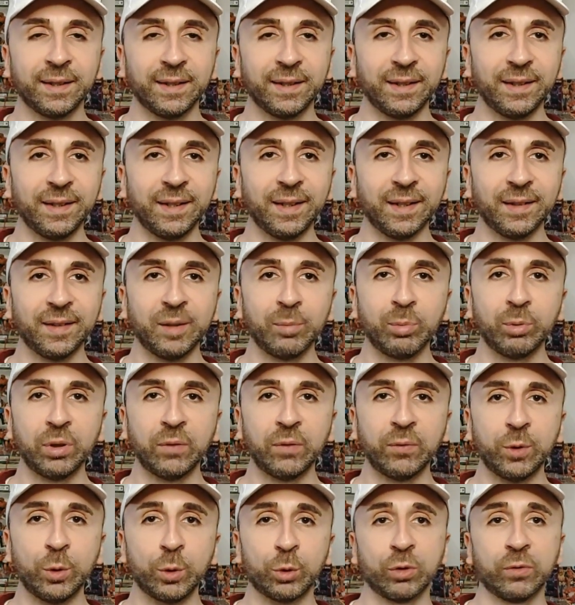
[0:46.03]
di che tipo di
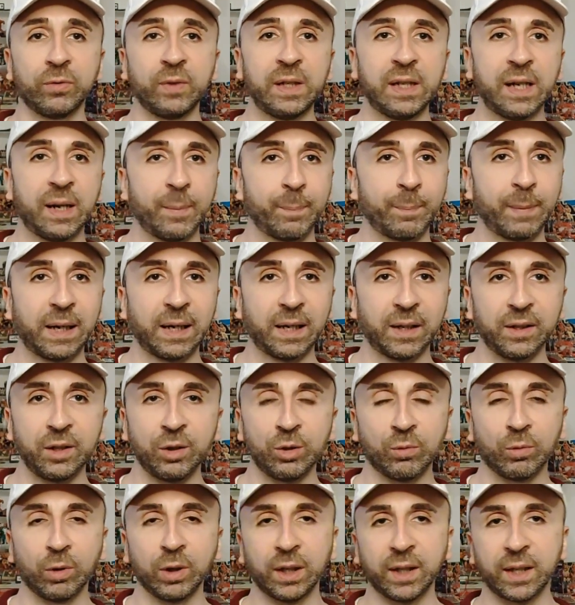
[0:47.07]
filosofia
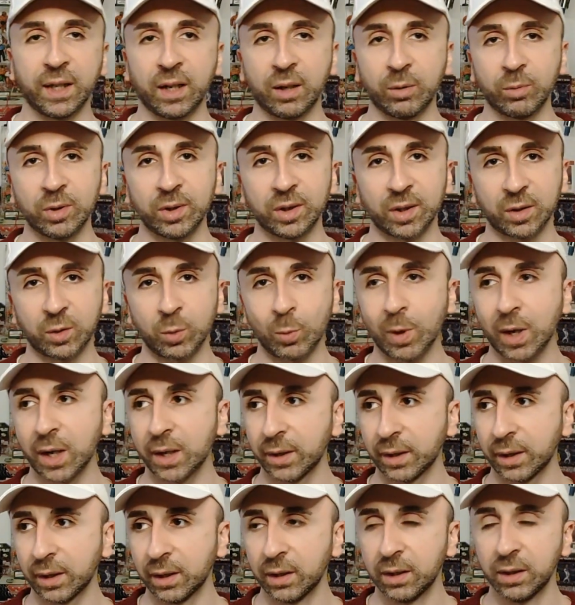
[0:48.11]
Palladino voglia dare a questa
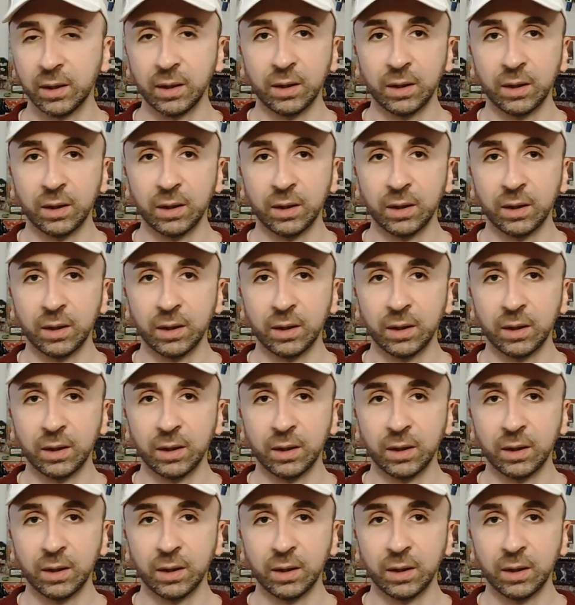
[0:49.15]
squadra.